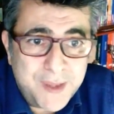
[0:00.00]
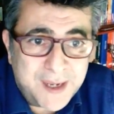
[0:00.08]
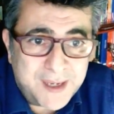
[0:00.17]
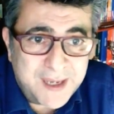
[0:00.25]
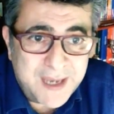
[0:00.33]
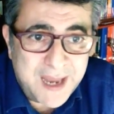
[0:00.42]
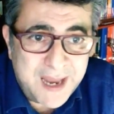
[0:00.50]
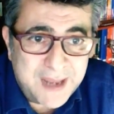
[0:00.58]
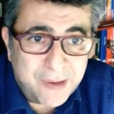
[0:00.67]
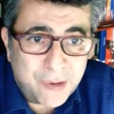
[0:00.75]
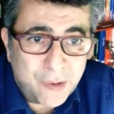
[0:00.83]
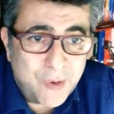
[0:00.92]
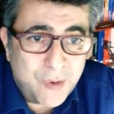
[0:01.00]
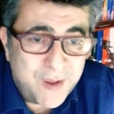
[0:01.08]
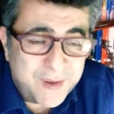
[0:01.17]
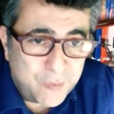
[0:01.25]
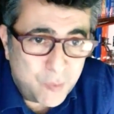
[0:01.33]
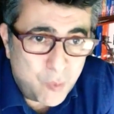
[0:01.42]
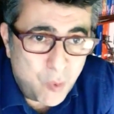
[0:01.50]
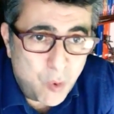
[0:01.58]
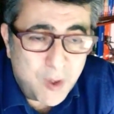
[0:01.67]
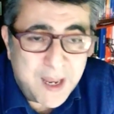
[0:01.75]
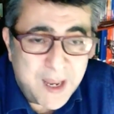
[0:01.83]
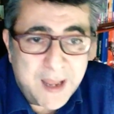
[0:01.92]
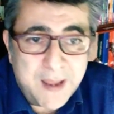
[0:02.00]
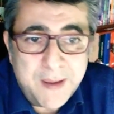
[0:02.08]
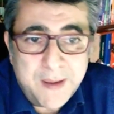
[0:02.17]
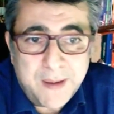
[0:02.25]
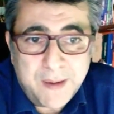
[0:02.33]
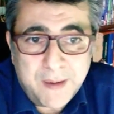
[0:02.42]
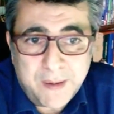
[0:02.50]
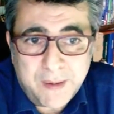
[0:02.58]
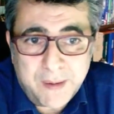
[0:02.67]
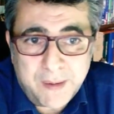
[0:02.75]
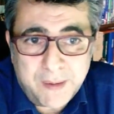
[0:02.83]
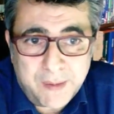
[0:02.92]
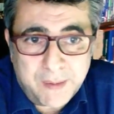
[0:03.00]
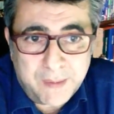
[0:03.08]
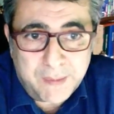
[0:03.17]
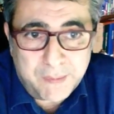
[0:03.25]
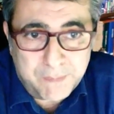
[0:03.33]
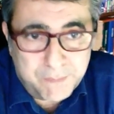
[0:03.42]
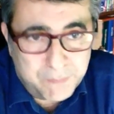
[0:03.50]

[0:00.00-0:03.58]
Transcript: del rientro a scuola eh,